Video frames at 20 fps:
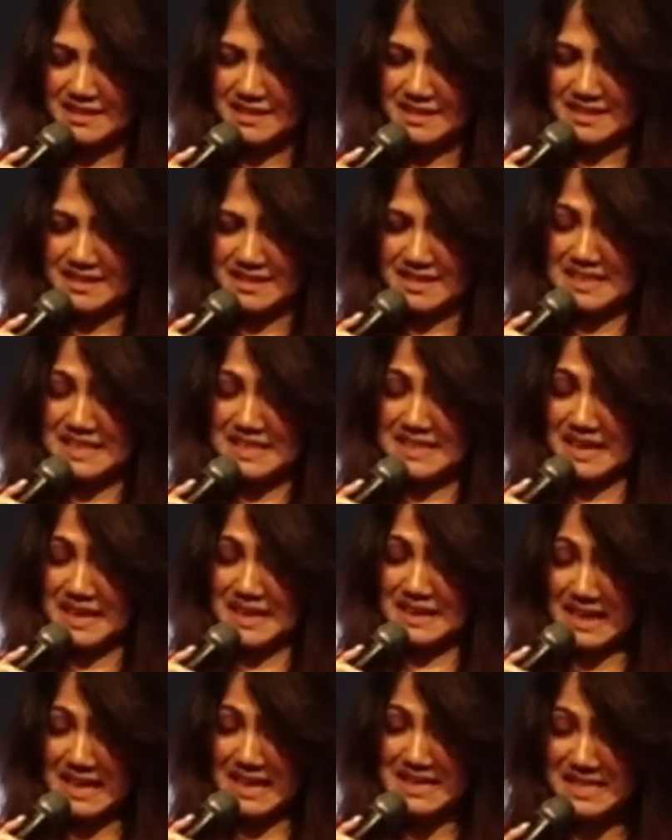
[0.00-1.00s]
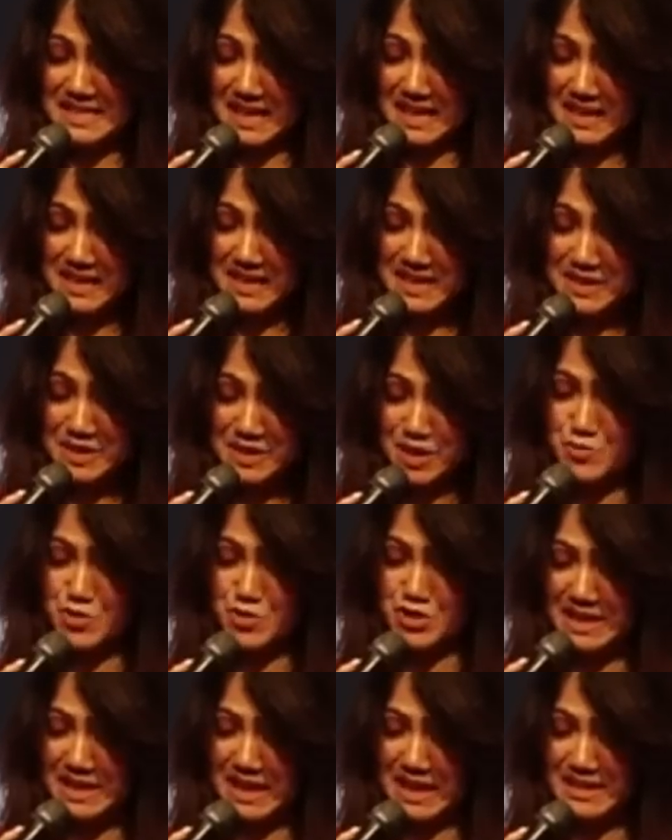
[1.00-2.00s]
ketika raja
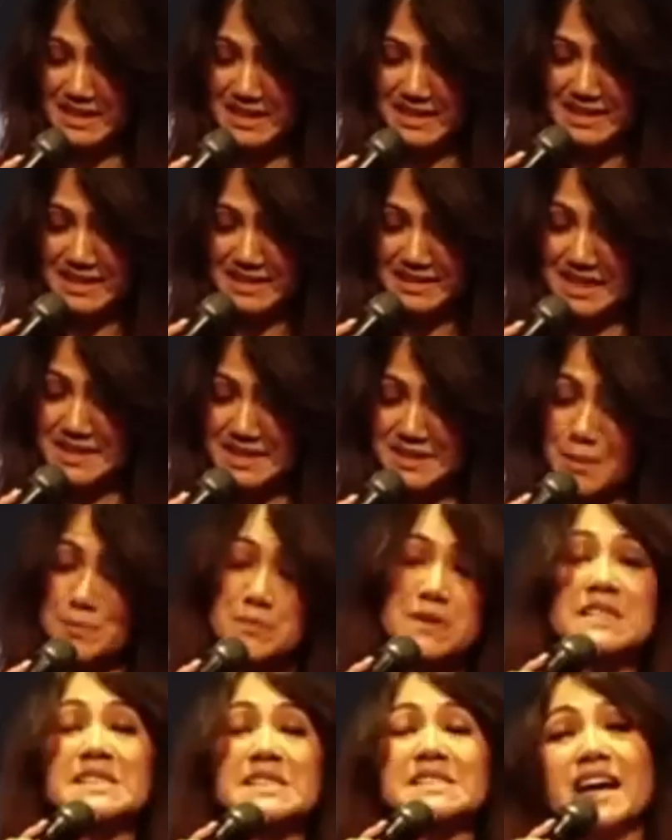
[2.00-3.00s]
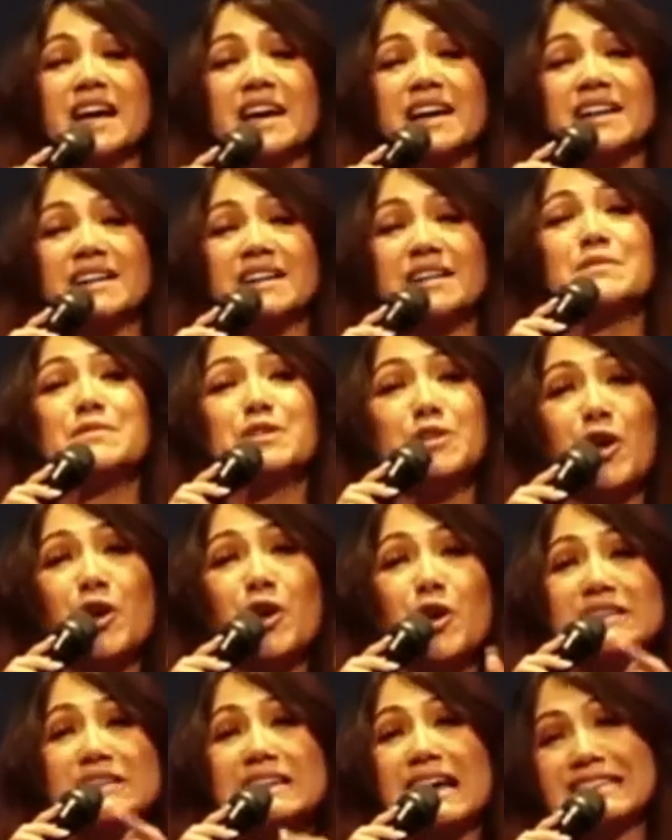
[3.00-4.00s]
kemudian tidak bisa
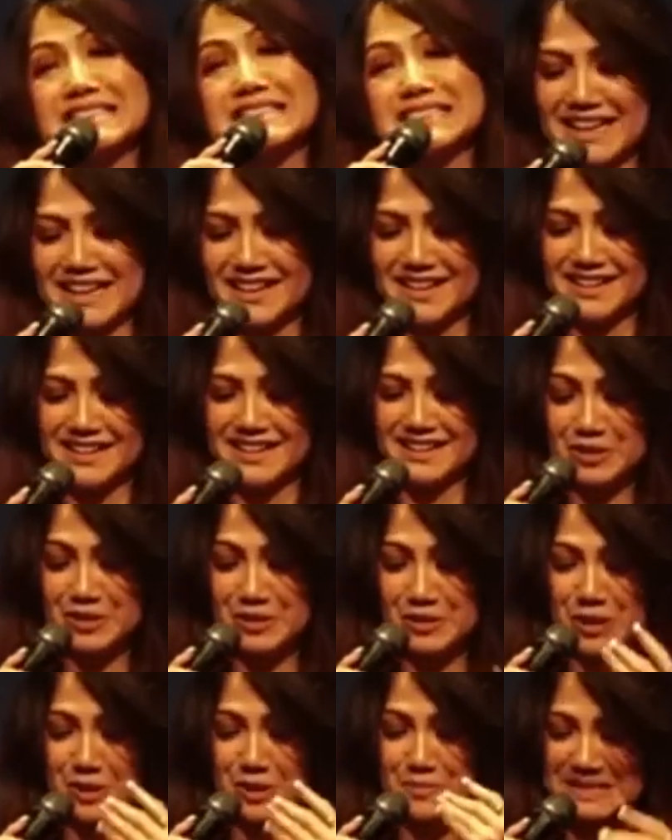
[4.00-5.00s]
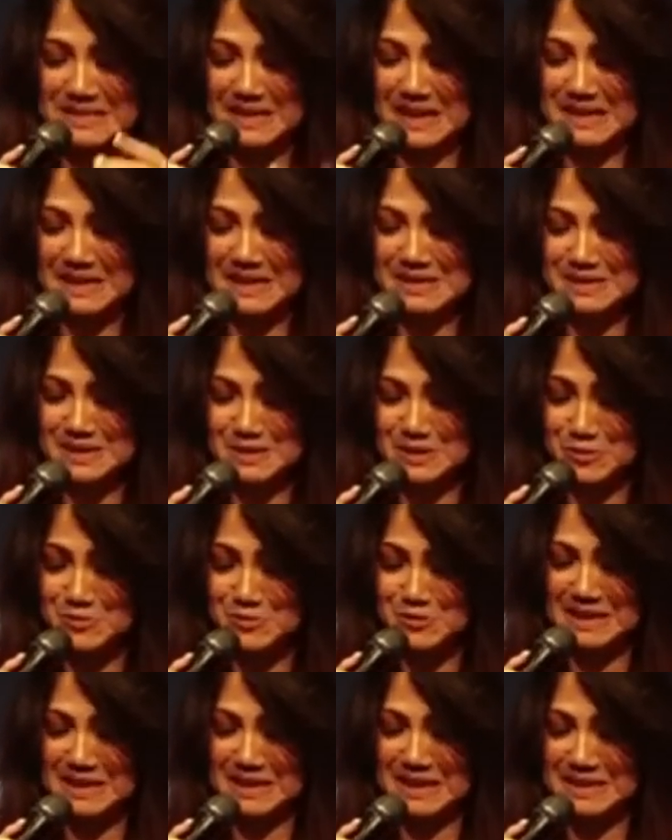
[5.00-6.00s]
menolong Daniel. Saudara kalau baca ayat
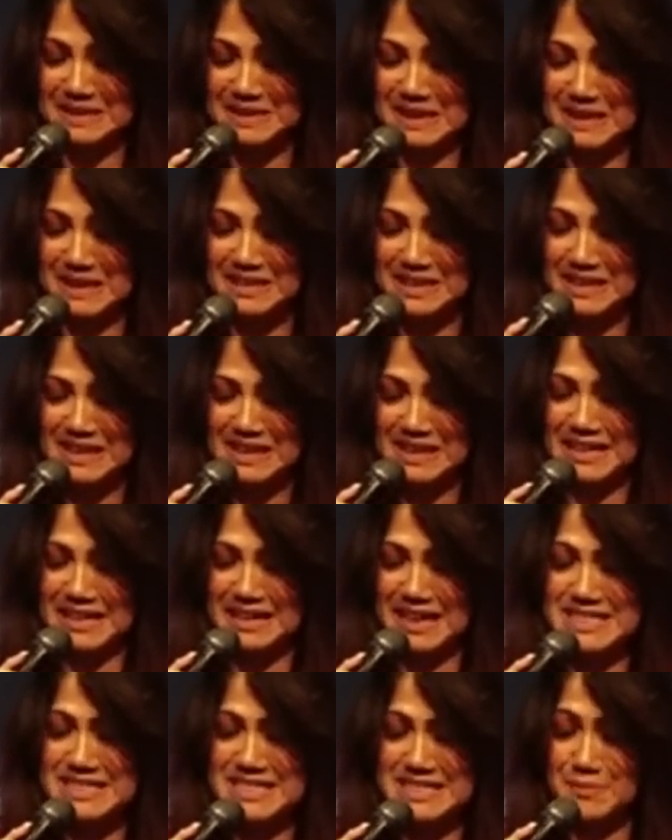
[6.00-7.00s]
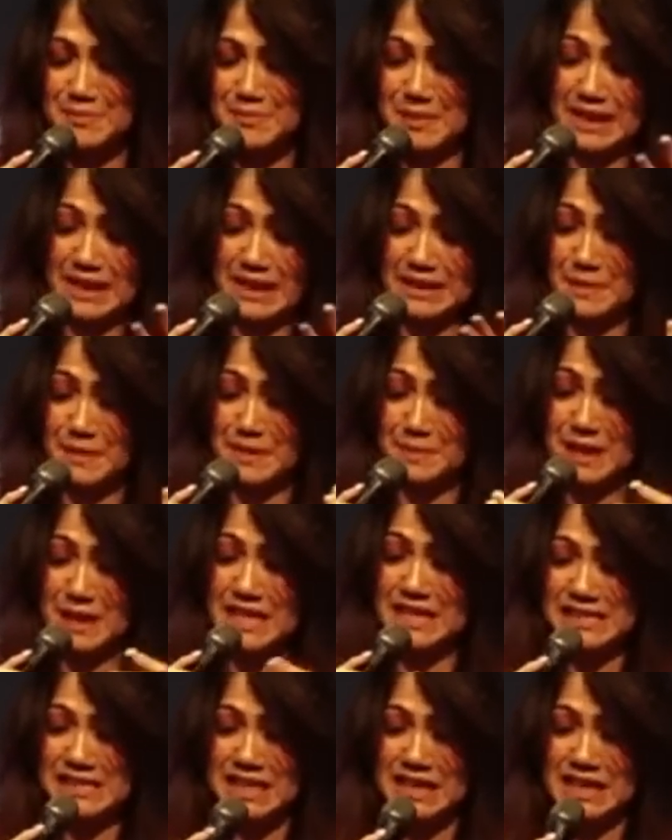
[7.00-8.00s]
seterusnya dikatakan Rajam ayat 14.
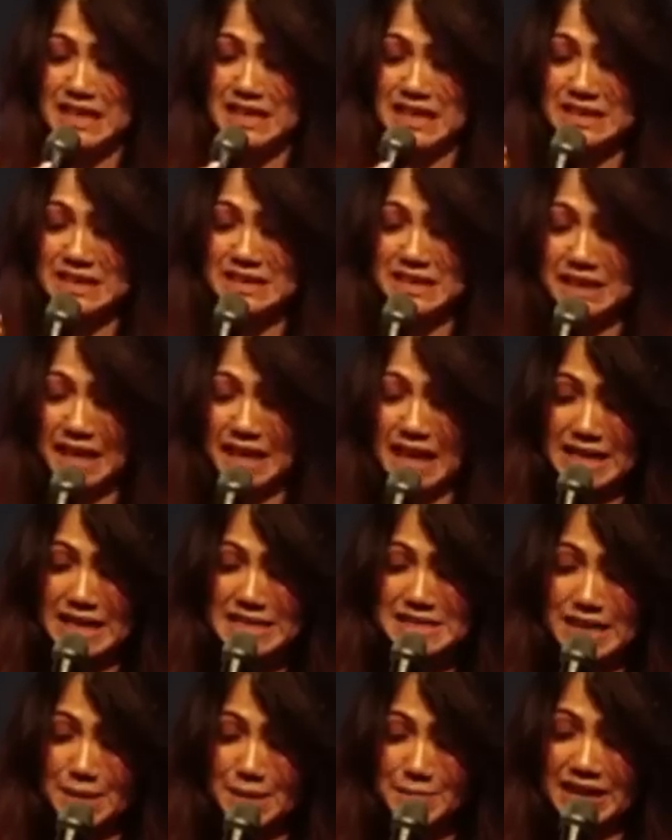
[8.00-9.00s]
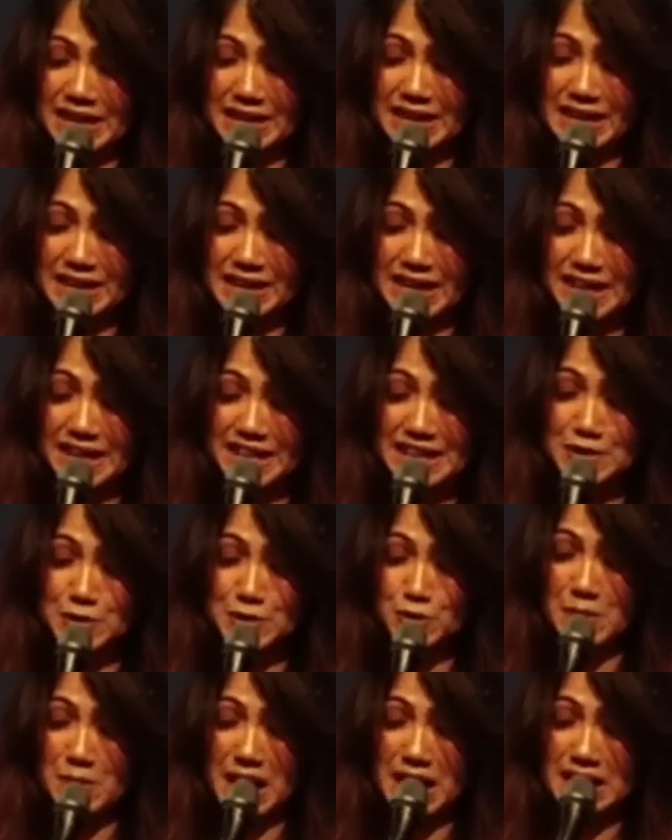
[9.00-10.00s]
Setelah Raja mendengar hal
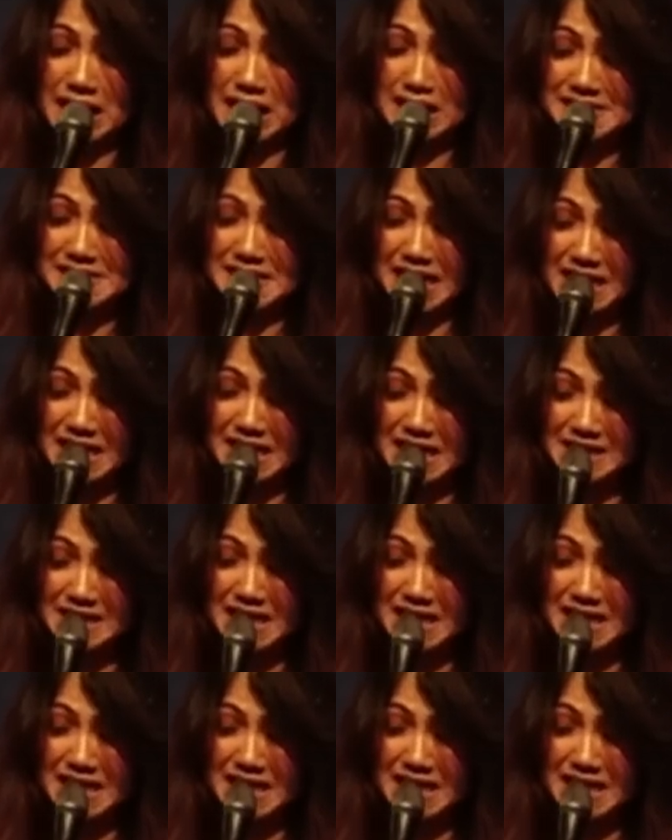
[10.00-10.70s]
itu maka sangat